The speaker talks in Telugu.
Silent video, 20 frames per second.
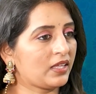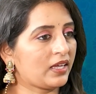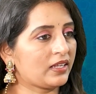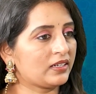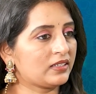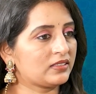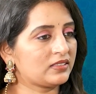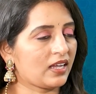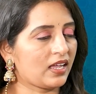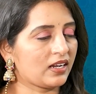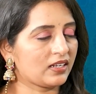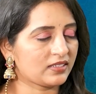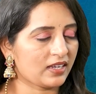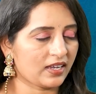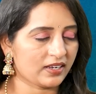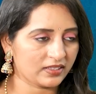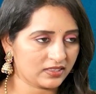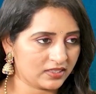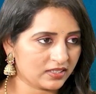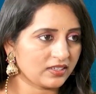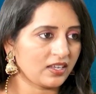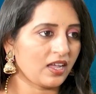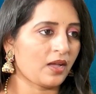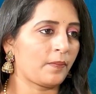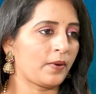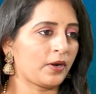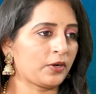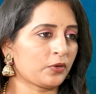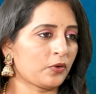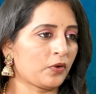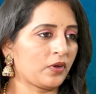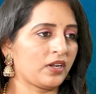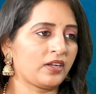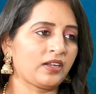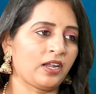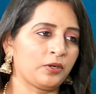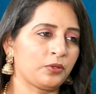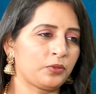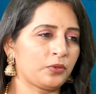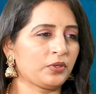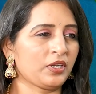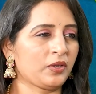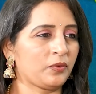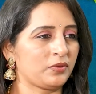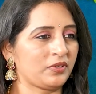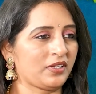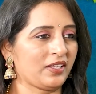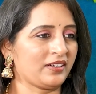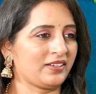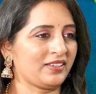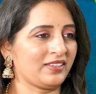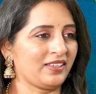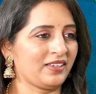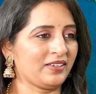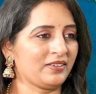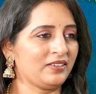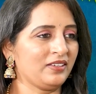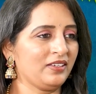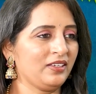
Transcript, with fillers: దాన్ని చాలా జాగ్రత్తగా కాపాడుకోవాలని అంటూనే ఉంటారు కదా